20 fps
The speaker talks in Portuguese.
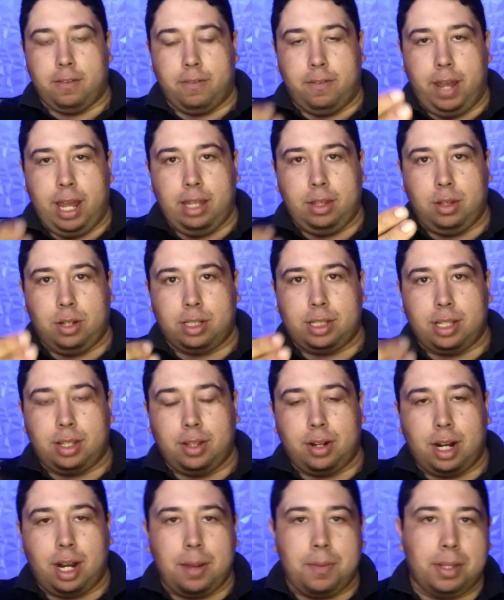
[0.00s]
Vem,
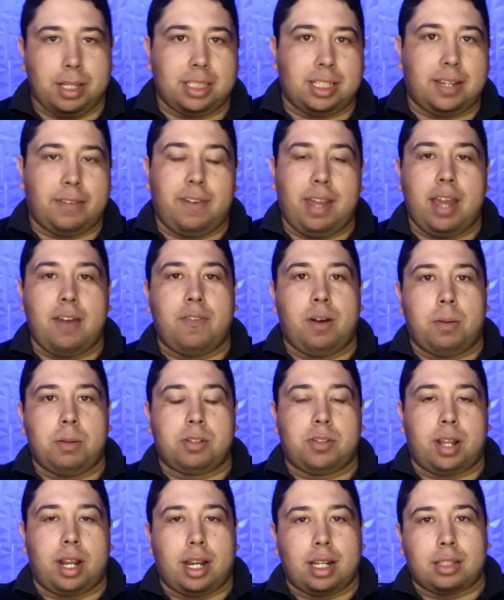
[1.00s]
torcedor gremista, vem, vamos
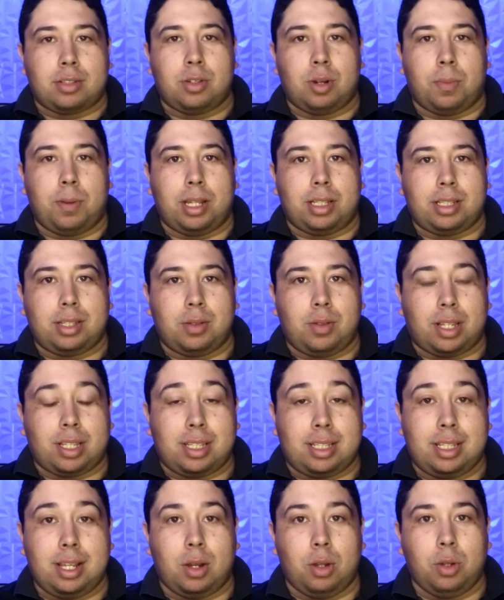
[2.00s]
falar sobre a
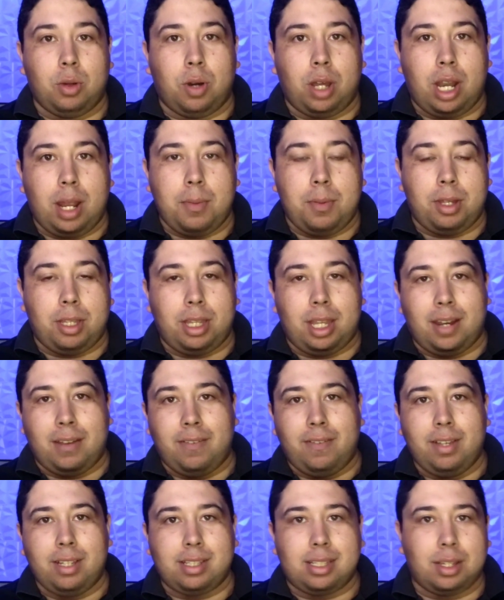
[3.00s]
situação do Grêmio, a
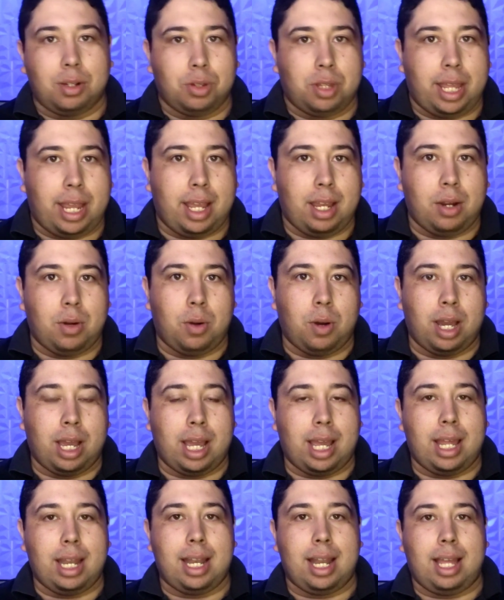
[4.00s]
entrevista do técnico
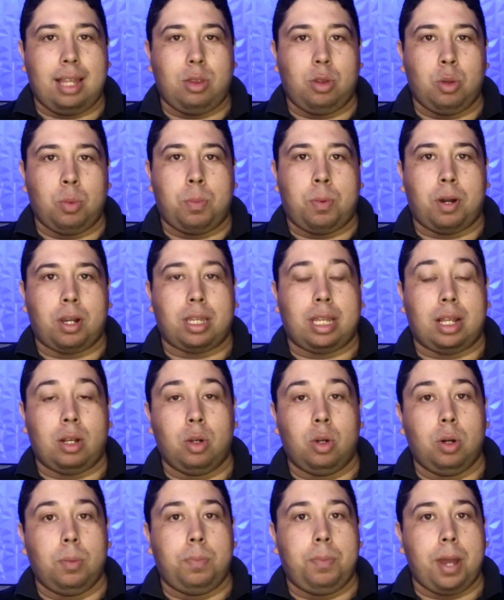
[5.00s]
Renato
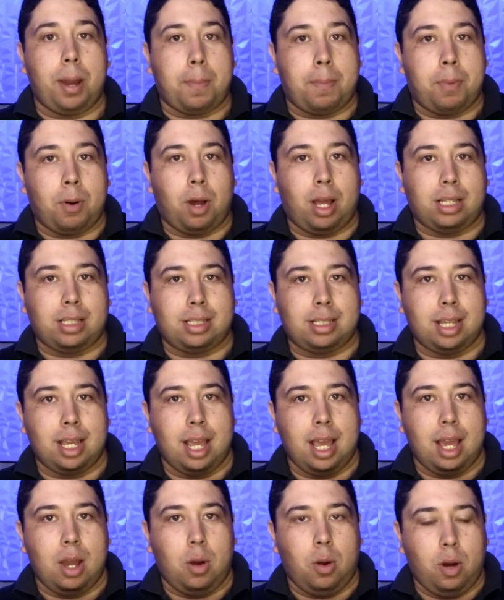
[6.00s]
Portaluppi após
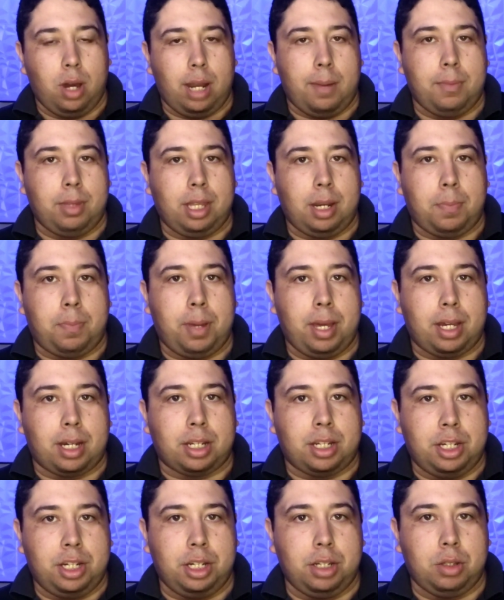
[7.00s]
o Grêmio ter
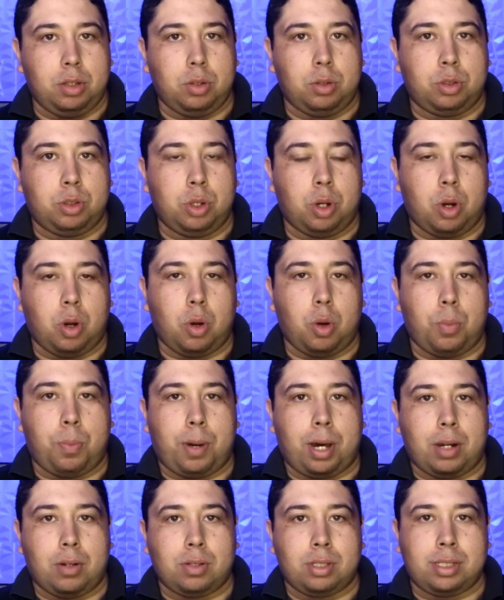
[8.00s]
perdido o jogo
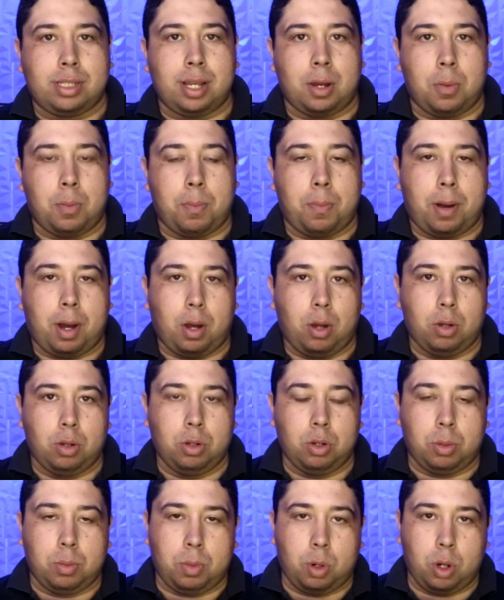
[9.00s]
para o São Paulo
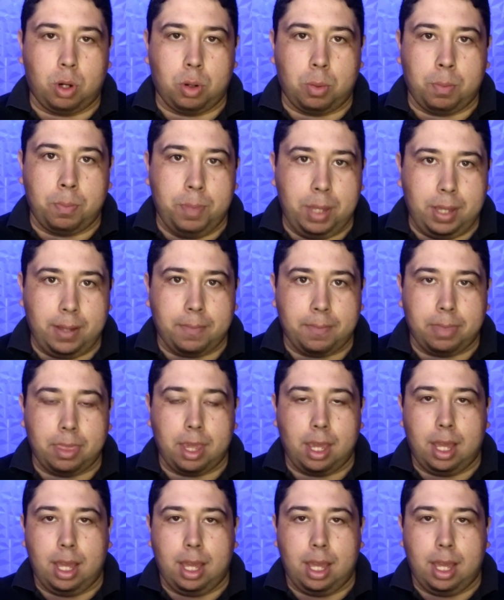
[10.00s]
no Morumbi.